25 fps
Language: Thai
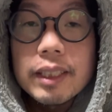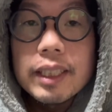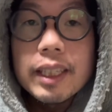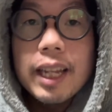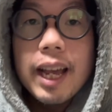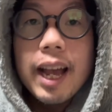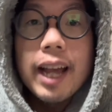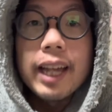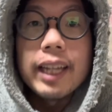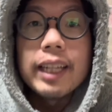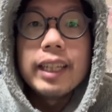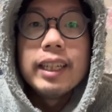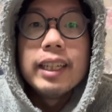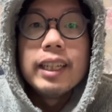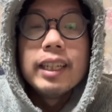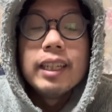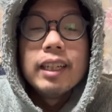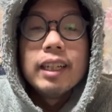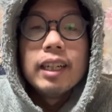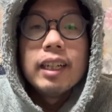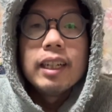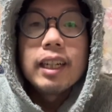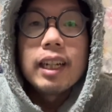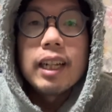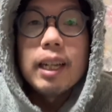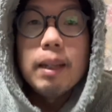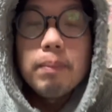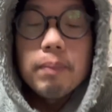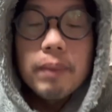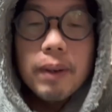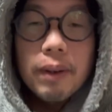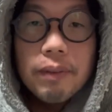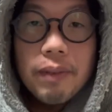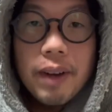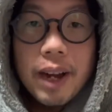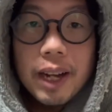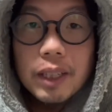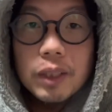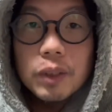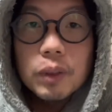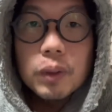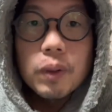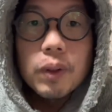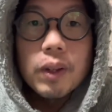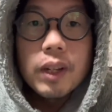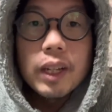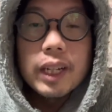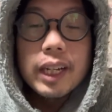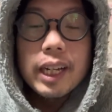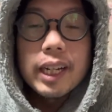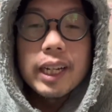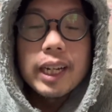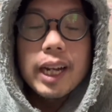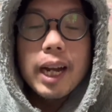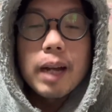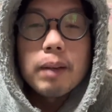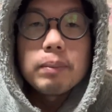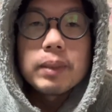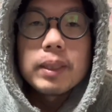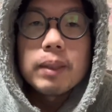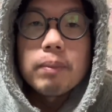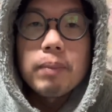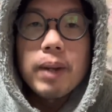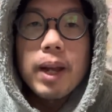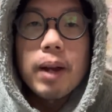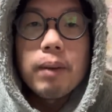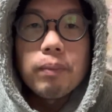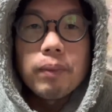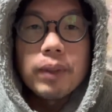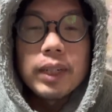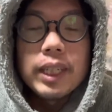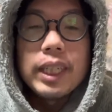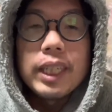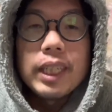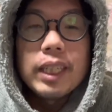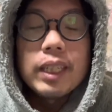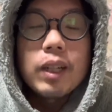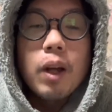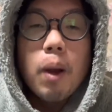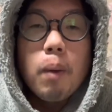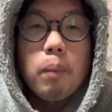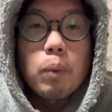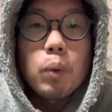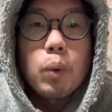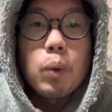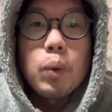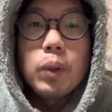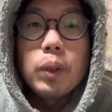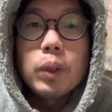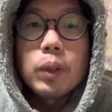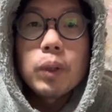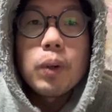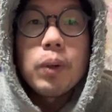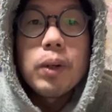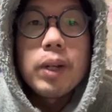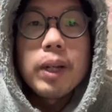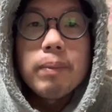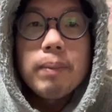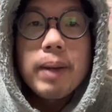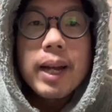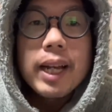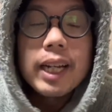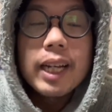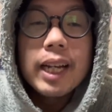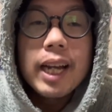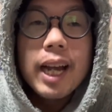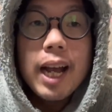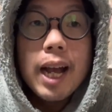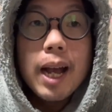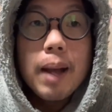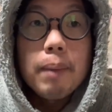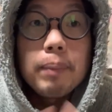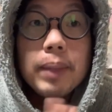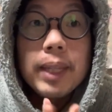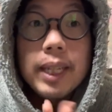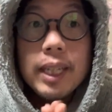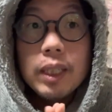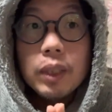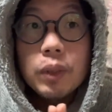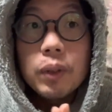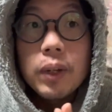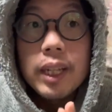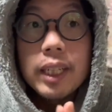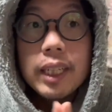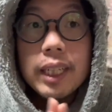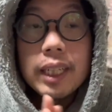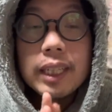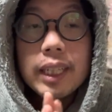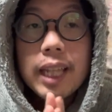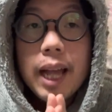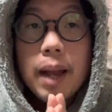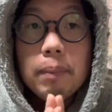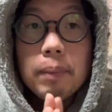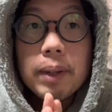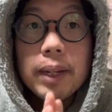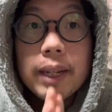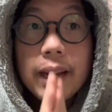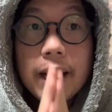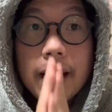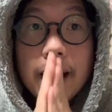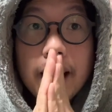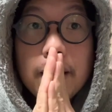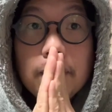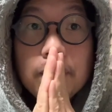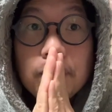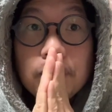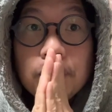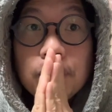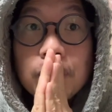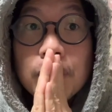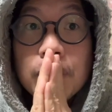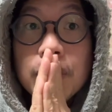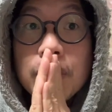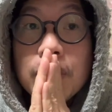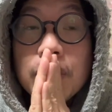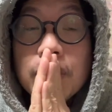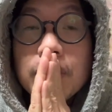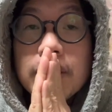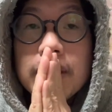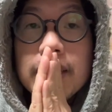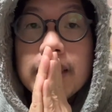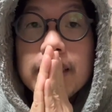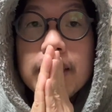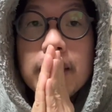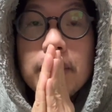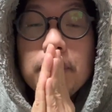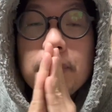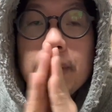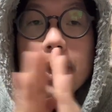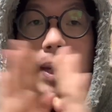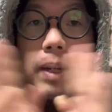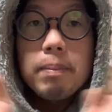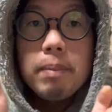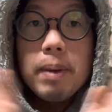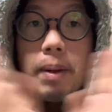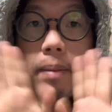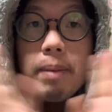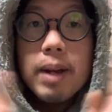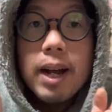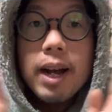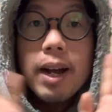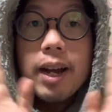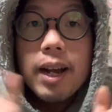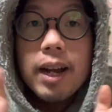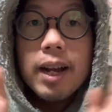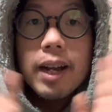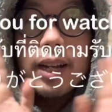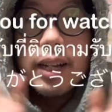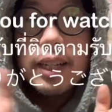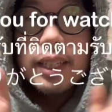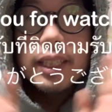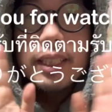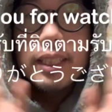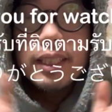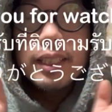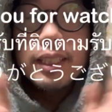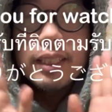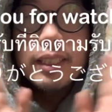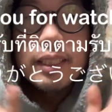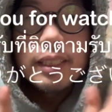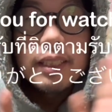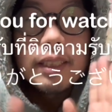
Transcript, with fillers: จะถ่ายคลิปมาฝากทุกคนแล้วกันนะครับสำหรับวันนี้ขอบคุณทุกคนมากนะครับ ที่ช่วยติดตามกันนะครับ ไว้เจอกันใหม่ บ๊ายบาย